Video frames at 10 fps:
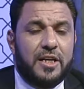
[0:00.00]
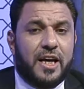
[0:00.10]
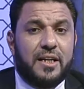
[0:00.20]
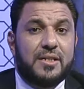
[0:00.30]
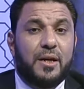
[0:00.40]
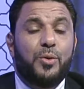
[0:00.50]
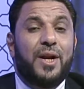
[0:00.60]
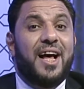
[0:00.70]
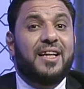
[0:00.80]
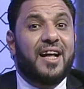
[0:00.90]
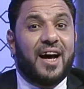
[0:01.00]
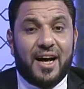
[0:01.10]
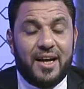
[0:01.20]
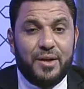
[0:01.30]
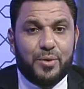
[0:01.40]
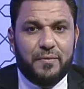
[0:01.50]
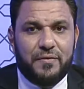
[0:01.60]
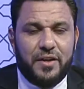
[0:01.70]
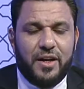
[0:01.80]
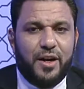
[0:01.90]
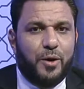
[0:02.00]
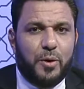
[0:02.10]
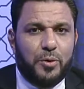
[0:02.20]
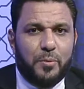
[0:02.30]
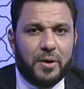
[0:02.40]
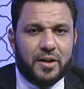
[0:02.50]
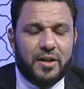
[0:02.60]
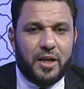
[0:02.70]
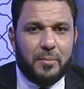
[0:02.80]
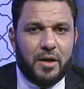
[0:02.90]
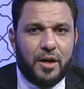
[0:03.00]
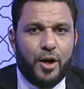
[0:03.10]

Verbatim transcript: يعني سينادى عليكم فيه اللي هو يوم القيامه